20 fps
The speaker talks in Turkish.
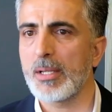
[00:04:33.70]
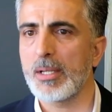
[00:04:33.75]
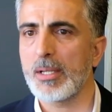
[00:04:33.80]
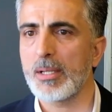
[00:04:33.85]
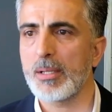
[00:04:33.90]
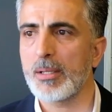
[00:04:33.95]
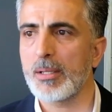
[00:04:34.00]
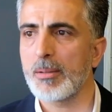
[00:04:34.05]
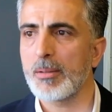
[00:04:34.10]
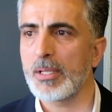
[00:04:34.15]

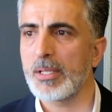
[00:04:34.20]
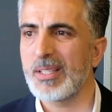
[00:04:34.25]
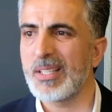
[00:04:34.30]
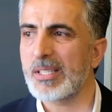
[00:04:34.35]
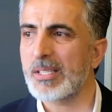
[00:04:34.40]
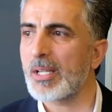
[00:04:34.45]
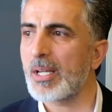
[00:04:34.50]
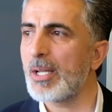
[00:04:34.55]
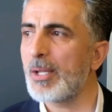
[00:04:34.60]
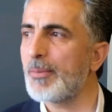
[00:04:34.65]
e,
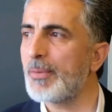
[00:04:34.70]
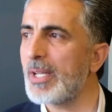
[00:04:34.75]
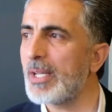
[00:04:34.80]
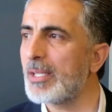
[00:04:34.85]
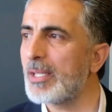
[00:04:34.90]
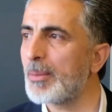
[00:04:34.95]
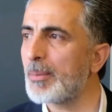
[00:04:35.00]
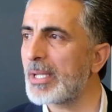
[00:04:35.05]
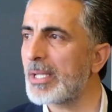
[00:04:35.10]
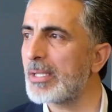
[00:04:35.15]

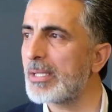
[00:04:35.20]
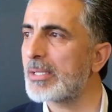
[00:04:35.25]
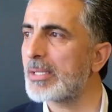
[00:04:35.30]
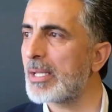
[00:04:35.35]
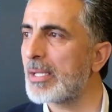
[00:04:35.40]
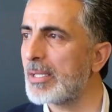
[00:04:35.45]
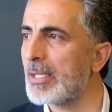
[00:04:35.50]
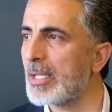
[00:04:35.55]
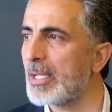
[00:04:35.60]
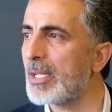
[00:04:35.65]
diskalifiye edilmek
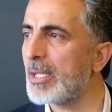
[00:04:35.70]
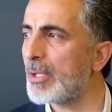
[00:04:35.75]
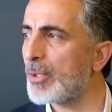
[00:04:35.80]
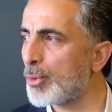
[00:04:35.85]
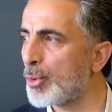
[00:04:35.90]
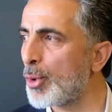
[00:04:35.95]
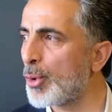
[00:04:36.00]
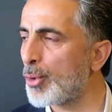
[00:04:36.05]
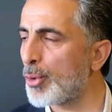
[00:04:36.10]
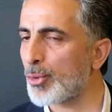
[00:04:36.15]

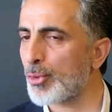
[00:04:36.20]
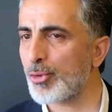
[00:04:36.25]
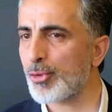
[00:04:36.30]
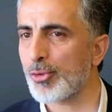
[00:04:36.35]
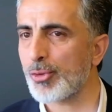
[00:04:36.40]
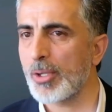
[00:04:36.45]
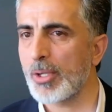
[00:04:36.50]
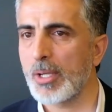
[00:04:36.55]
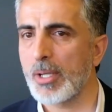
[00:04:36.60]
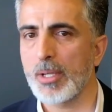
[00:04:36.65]
istendiğini
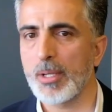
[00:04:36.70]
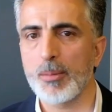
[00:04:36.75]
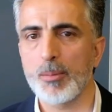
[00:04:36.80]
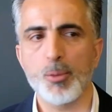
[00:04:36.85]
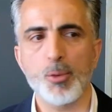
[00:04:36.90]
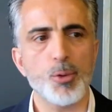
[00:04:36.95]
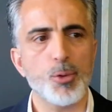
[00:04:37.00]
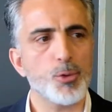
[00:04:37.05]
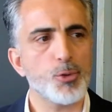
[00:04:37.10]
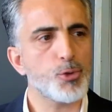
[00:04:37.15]
görüyoruz.
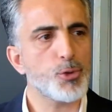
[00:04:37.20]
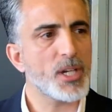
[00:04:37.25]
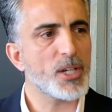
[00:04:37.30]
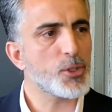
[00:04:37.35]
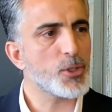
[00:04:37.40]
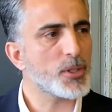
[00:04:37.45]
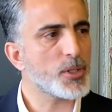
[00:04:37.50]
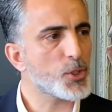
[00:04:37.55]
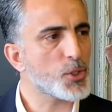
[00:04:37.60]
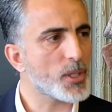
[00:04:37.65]
Bu
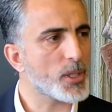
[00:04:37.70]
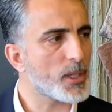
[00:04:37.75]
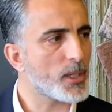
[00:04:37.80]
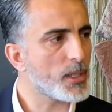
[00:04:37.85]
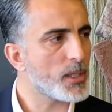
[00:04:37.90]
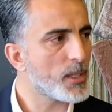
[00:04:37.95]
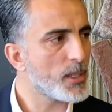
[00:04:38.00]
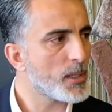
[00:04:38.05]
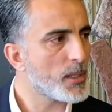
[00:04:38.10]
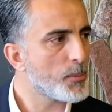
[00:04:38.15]
sürecin
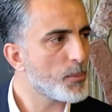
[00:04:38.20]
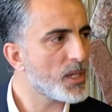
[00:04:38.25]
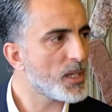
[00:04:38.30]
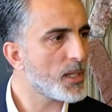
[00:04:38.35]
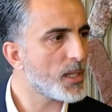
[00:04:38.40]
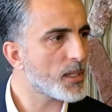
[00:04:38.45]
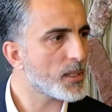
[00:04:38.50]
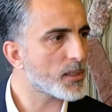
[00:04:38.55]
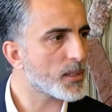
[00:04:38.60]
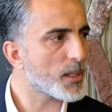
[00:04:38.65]
dışına
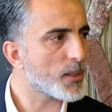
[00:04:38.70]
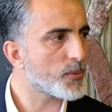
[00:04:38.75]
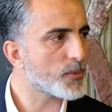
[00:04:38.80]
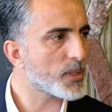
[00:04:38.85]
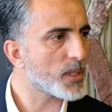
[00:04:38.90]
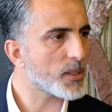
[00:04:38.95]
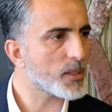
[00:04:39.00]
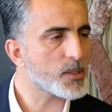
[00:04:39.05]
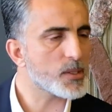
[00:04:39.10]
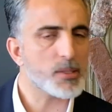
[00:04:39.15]
birileri
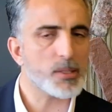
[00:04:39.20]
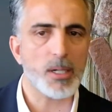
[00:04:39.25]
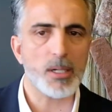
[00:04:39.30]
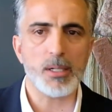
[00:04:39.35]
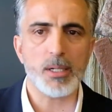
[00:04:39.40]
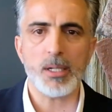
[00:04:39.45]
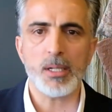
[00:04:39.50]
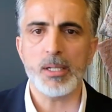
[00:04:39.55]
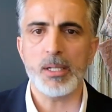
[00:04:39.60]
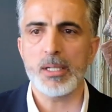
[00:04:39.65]
tarafından
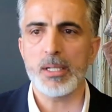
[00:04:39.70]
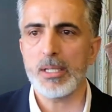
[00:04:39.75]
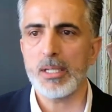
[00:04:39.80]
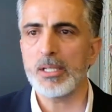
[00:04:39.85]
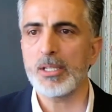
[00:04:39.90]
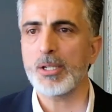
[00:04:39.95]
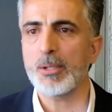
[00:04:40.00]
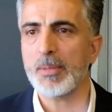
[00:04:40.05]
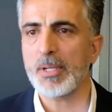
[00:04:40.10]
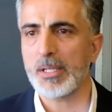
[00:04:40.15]
ısrarla
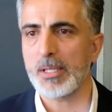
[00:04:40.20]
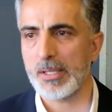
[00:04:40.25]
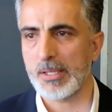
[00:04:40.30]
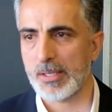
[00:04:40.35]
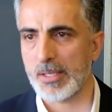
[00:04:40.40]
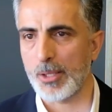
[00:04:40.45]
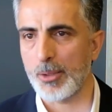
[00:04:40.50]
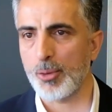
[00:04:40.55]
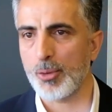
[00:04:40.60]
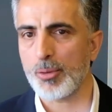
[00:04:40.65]

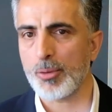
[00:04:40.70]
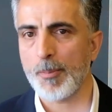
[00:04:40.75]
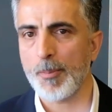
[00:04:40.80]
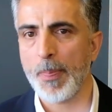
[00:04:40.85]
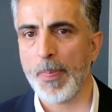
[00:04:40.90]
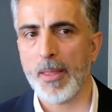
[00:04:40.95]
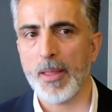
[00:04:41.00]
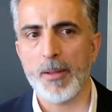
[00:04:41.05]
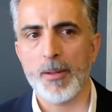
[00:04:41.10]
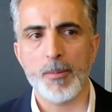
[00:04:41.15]
itilmek isteniyor.
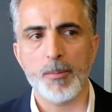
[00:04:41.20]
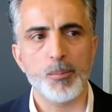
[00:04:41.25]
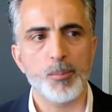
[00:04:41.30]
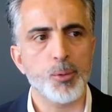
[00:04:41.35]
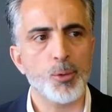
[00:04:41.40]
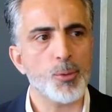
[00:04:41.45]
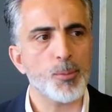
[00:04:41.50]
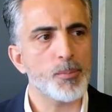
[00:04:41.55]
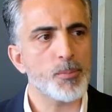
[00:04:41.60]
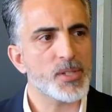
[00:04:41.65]

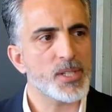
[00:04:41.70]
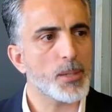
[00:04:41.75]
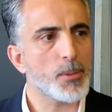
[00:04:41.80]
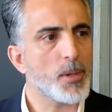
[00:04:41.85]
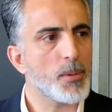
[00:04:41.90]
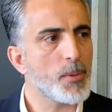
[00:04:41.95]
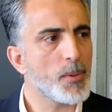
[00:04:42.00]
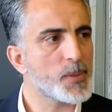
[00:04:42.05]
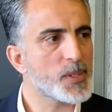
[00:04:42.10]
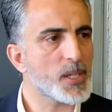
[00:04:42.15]
Bunun
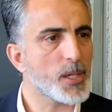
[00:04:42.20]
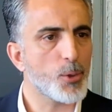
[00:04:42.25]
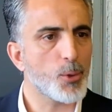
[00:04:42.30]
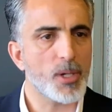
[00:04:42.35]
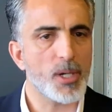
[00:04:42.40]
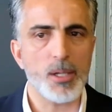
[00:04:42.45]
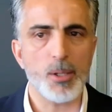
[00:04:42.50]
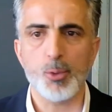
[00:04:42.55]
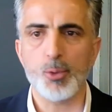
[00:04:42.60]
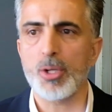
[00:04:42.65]
sebebi
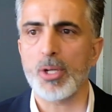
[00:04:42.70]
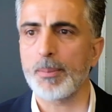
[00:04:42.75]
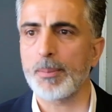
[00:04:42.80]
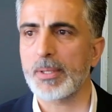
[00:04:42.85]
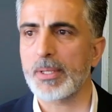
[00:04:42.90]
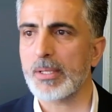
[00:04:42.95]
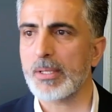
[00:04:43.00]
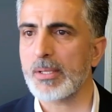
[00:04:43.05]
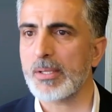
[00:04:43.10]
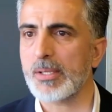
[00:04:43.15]
bize göre
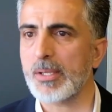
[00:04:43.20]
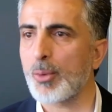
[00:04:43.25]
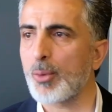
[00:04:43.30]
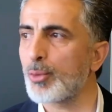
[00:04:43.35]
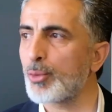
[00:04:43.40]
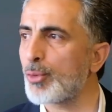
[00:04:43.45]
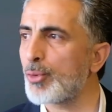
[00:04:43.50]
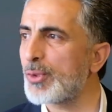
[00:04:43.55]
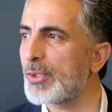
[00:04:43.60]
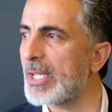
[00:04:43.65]
Hüdapar'ın
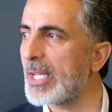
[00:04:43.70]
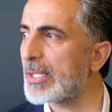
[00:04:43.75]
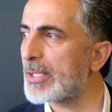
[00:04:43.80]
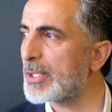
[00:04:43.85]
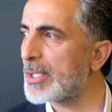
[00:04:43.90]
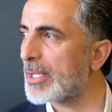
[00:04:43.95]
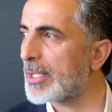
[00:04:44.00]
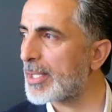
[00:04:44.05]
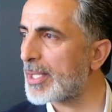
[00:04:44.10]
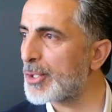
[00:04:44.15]
savunduğu
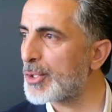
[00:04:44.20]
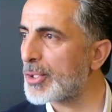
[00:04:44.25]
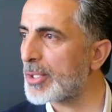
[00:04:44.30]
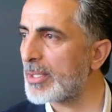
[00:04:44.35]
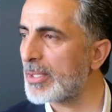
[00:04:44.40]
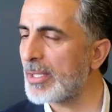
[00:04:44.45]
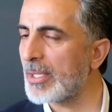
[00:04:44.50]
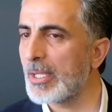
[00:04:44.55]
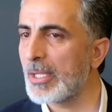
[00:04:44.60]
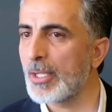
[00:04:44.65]
siyasi
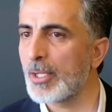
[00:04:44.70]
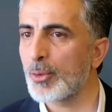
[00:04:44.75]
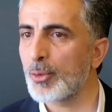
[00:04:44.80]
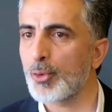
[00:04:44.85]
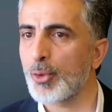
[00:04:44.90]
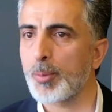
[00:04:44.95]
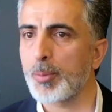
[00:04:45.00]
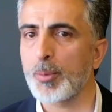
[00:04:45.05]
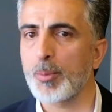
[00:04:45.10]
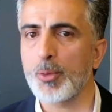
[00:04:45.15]
anlayışın
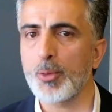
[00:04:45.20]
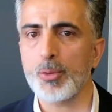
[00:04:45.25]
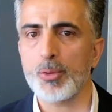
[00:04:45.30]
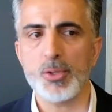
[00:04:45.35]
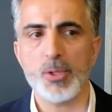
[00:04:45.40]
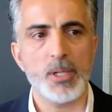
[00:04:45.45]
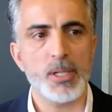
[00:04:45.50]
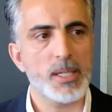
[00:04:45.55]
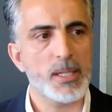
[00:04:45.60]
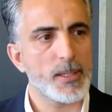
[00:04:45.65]

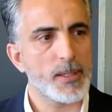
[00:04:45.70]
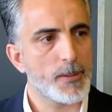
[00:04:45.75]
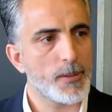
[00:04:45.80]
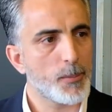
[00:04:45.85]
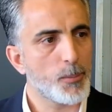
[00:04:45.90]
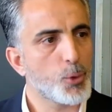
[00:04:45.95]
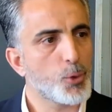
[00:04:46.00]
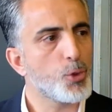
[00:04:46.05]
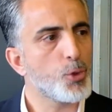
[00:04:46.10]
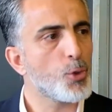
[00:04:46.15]
toplumu
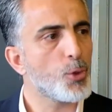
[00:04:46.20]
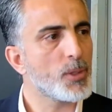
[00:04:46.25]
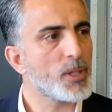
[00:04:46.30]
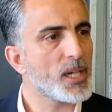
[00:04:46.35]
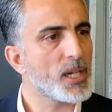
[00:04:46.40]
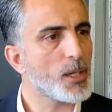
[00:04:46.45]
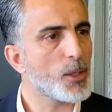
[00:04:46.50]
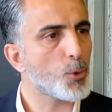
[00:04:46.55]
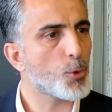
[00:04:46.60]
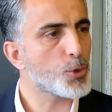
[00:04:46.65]
bütün
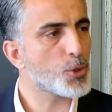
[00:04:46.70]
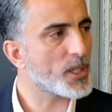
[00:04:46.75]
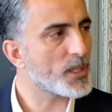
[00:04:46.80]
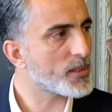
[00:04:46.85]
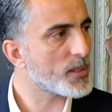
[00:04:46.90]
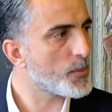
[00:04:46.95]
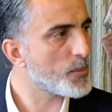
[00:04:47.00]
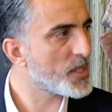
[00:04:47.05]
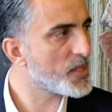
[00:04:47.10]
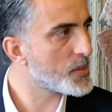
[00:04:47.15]
yönleriyle
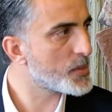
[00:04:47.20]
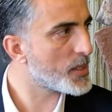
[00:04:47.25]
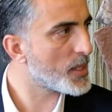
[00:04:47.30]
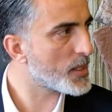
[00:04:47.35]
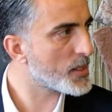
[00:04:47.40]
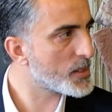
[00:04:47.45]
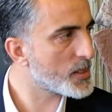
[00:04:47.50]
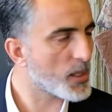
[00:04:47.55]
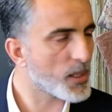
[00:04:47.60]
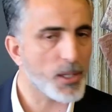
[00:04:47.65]
kuşatan bir
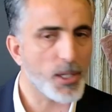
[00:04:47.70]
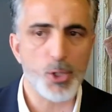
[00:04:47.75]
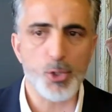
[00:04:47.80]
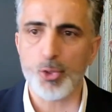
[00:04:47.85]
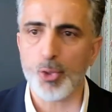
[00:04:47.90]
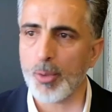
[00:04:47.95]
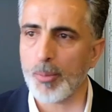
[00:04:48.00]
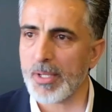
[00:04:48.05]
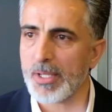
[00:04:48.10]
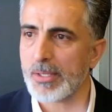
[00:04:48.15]
siyasi
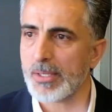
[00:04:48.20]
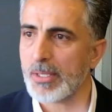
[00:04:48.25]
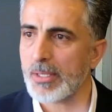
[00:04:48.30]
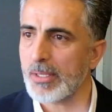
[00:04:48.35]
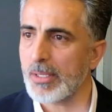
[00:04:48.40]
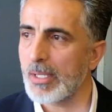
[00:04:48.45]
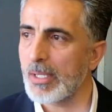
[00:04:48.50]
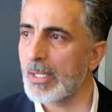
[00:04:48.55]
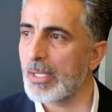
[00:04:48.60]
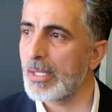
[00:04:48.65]
anlayış
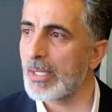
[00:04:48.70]
olması